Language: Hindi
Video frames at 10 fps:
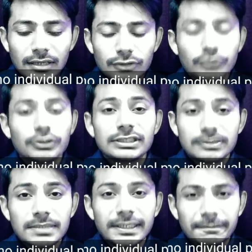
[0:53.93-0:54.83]
तो
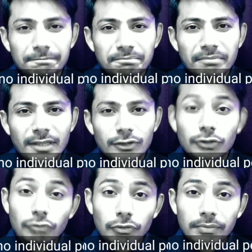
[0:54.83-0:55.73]
इसमें
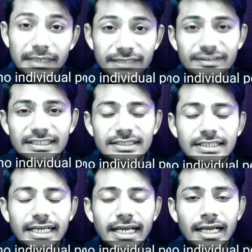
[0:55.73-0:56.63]
तो वो मेरी वजह
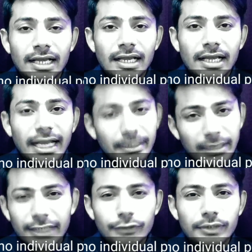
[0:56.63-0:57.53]
से है एंड
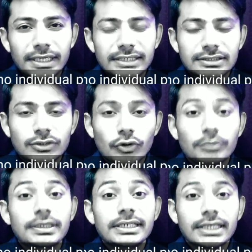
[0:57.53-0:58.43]
माई इग्नोरेंस और
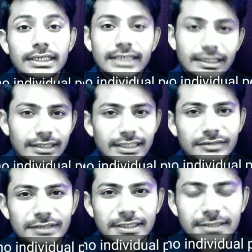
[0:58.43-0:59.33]
मेरी अज्ञानता की
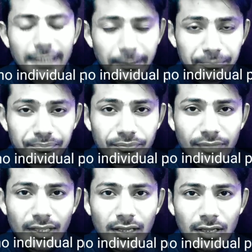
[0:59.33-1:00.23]
वजह से है
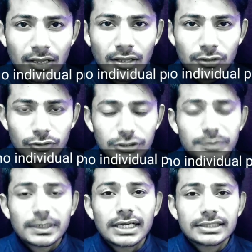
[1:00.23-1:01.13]
तो जिस
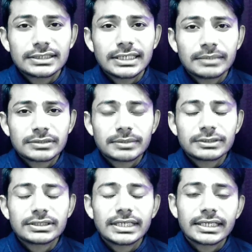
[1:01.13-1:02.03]
प्रकार से हम
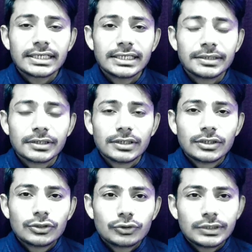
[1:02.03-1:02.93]
समझते हैं कि
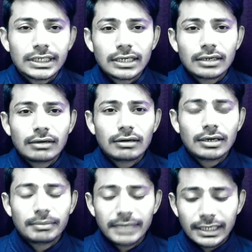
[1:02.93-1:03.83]
दुनिया में